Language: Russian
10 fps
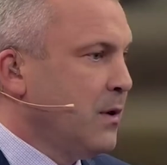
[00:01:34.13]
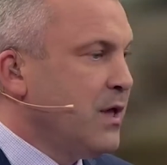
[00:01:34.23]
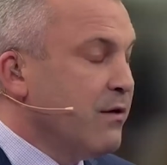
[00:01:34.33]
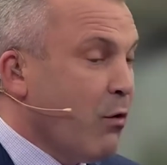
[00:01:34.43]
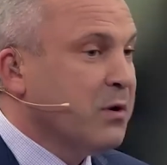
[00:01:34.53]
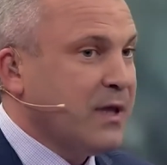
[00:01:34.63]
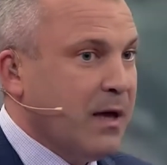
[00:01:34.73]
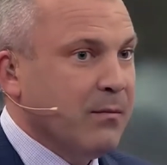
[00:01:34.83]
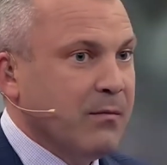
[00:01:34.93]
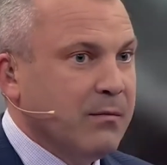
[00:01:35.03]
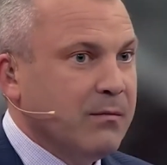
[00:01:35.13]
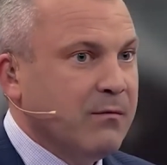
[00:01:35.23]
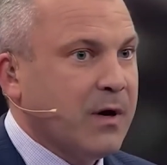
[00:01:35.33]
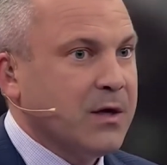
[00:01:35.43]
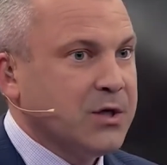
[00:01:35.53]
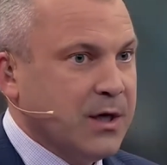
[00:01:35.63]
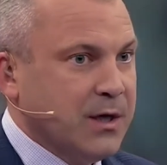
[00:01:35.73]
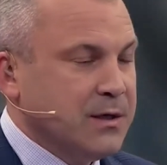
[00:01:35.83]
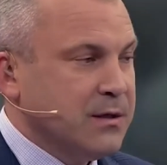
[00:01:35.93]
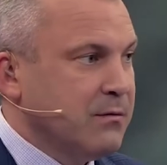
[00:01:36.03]
Его бы там,
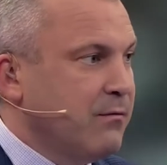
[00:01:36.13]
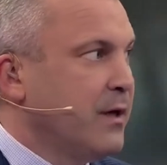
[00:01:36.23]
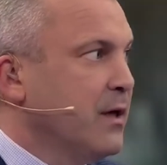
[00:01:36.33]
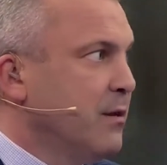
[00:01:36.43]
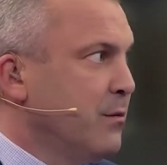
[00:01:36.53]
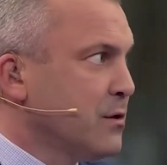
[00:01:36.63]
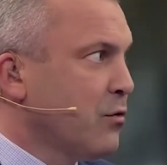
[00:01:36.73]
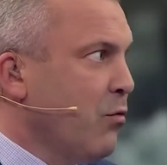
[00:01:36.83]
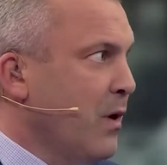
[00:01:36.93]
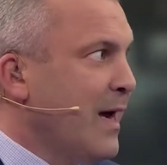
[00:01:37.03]
выражаясь военным языком,